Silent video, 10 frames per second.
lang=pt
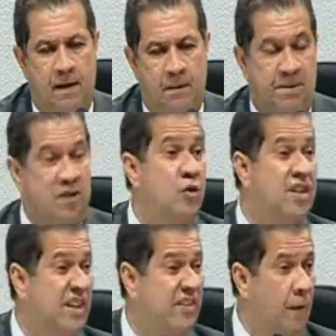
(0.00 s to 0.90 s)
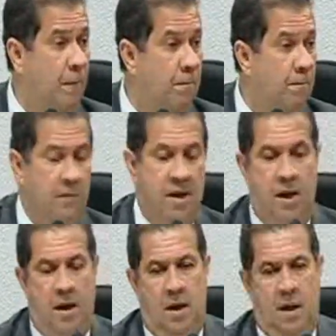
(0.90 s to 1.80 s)
pressurização.
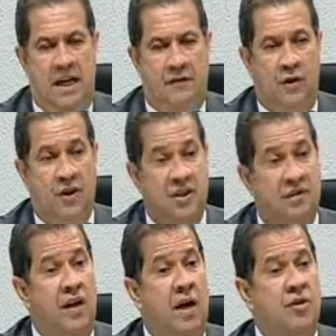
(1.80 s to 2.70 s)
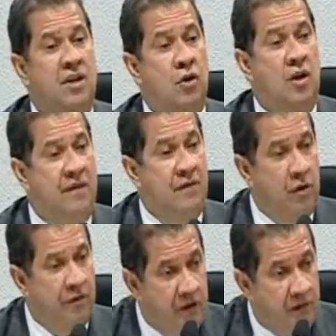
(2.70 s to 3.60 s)
Aí ele falou assim: vamos na aeronave que
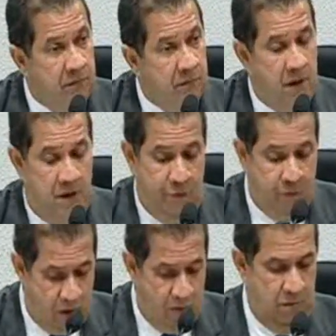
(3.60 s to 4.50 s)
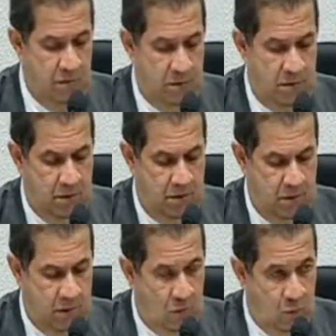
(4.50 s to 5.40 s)
eu vim. Fui eu,
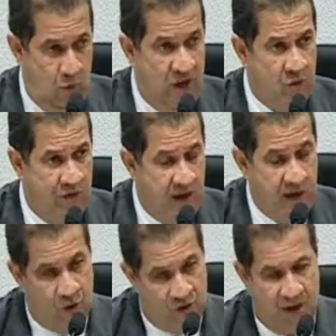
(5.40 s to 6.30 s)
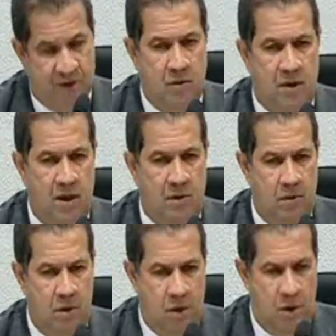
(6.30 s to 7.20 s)
o ex-governador Jackson Lago,
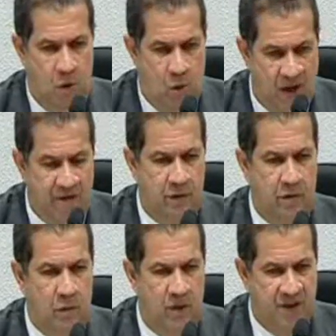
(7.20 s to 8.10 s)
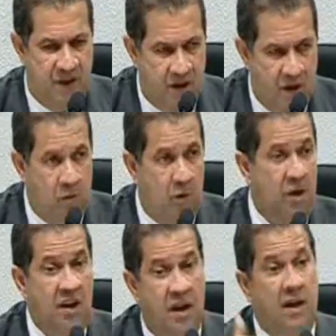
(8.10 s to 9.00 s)
o Everton, o Ezequiel
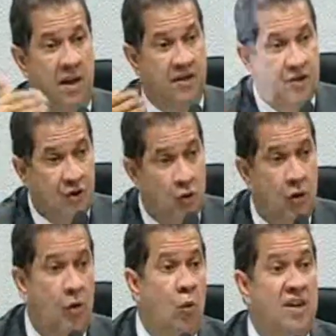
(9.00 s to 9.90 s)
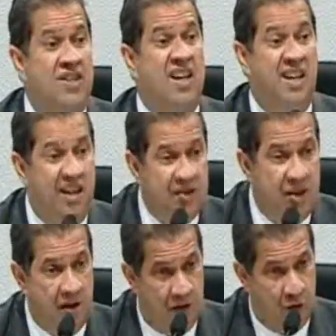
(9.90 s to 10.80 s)
e esse senhor que eu conheci naquele
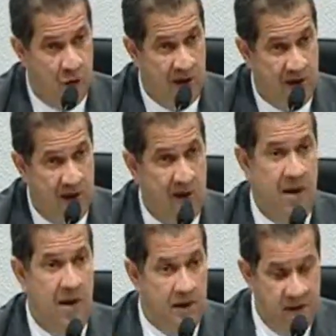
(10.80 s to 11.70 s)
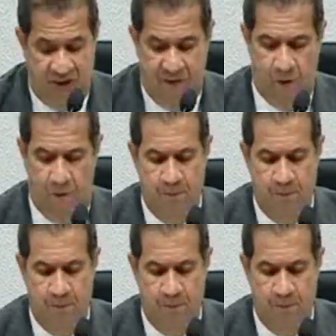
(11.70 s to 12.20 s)
dia, o senhor daí, nesse avião.